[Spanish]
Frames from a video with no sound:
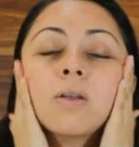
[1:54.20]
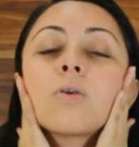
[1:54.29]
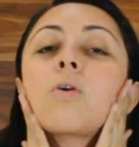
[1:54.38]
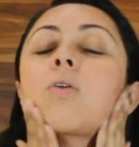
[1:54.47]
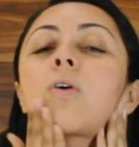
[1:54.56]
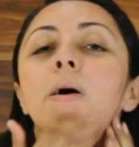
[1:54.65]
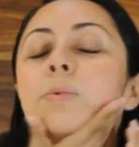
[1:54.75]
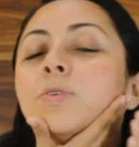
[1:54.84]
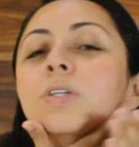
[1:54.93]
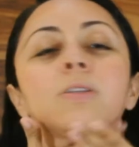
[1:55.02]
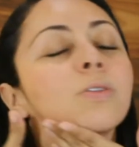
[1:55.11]
lo
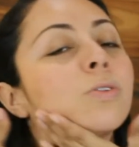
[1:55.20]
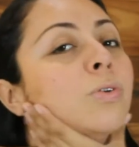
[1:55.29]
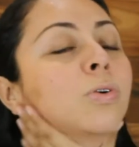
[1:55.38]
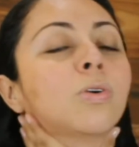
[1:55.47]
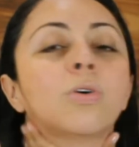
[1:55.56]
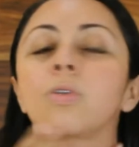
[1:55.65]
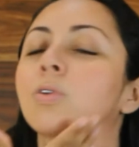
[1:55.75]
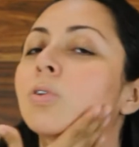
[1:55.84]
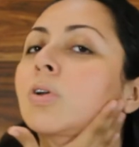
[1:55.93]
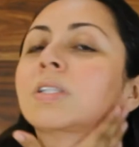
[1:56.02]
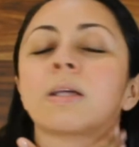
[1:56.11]
colocamos en todo,
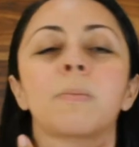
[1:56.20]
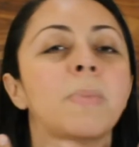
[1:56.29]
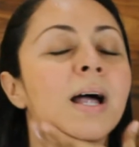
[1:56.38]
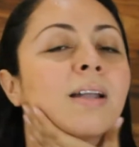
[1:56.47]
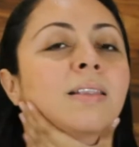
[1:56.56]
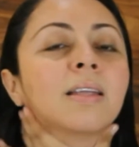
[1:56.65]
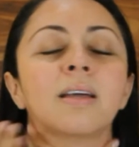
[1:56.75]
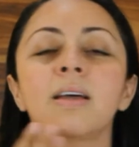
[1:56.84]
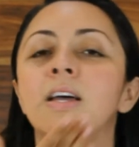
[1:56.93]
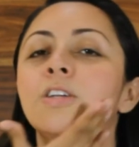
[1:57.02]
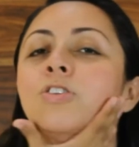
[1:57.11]
toda esa parte.
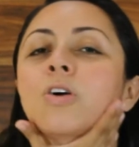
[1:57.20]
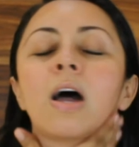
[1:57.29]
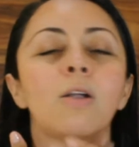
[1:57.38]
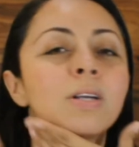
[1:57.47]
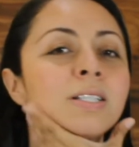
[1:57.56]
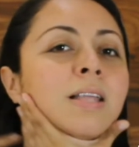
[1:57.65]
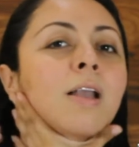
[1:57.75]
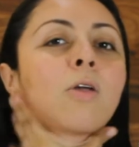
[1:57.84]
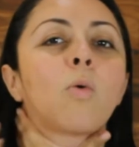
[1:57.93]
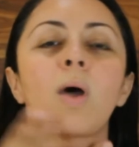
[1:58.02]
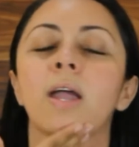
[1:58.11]
y ojalá hasta
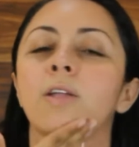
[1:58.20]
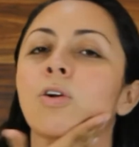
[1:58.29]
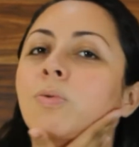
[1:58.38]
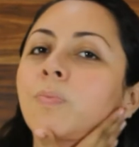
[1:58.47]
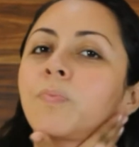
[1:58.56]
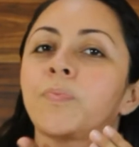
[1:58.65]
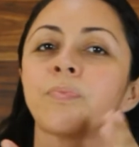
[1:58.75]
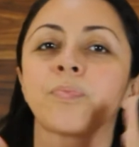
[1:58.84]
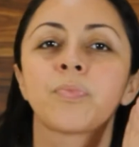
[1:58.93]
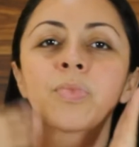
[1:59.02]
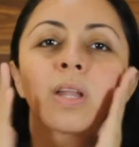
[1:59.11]
el cuello.
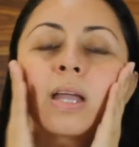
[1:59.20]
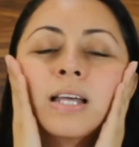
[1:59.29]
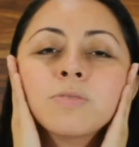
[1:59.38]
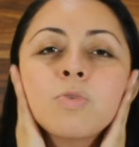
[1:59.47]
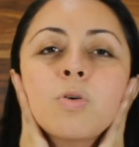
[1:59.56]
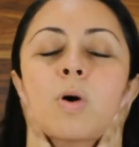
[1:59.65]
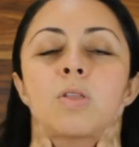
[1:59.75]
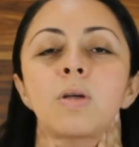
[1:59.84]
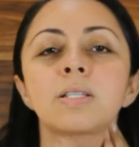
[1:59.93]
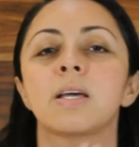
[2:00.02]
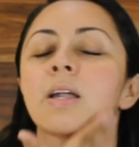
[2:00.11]
Es muy
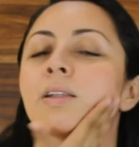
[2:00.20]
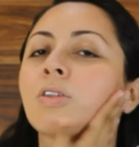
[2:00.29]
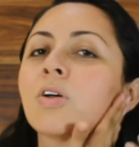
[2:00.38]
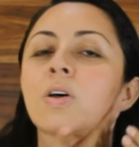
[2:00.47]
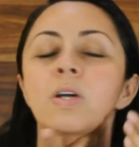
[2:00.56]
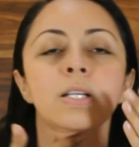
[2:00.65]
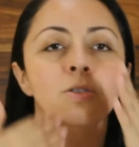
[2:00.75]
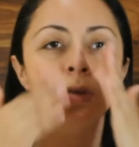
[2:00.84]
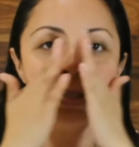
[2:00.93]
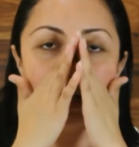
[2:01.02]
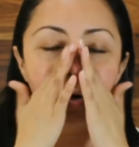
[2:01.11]
bueno hacer todo
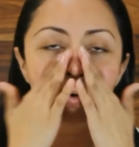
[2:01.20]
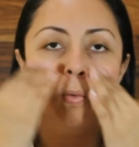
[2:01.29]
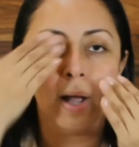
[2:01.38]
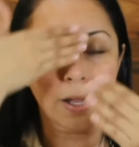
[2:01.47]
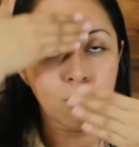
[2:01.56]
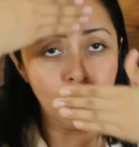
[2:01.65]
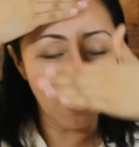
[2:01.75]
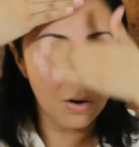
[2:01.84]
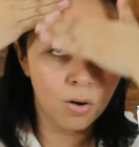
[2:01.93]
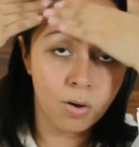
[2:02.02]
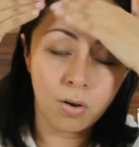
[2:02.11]
esto hasta el cuello